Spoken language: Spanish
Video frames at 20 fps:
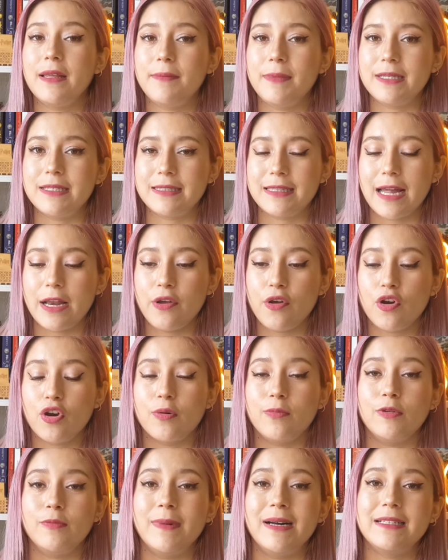de misterio
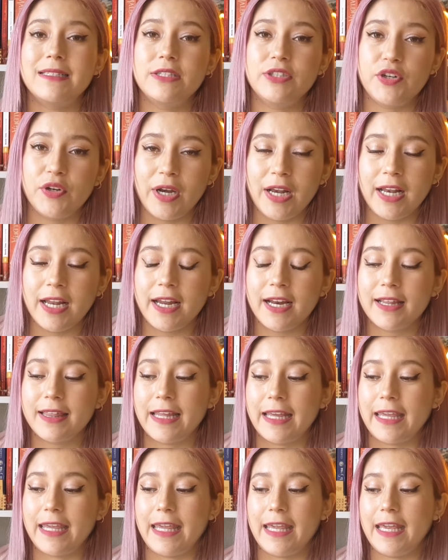como más thriller
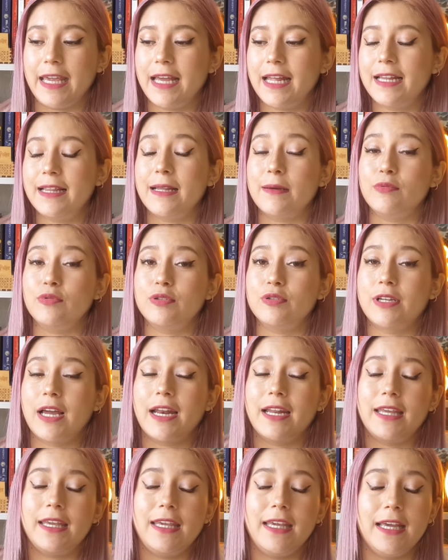de quién, de
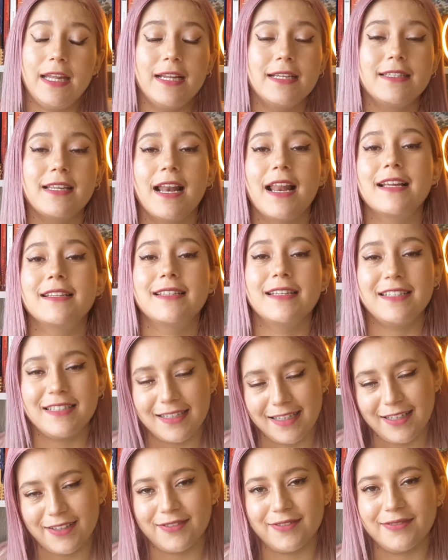buscar quién es el
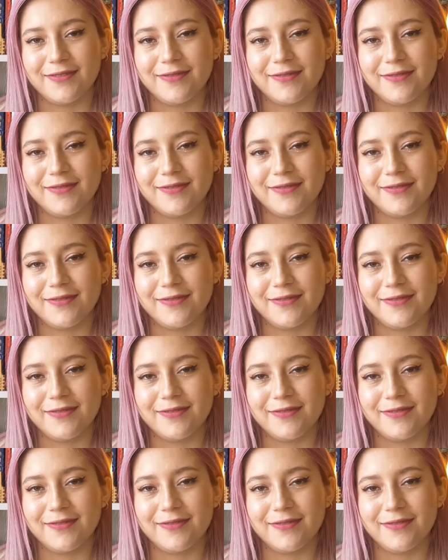asesino.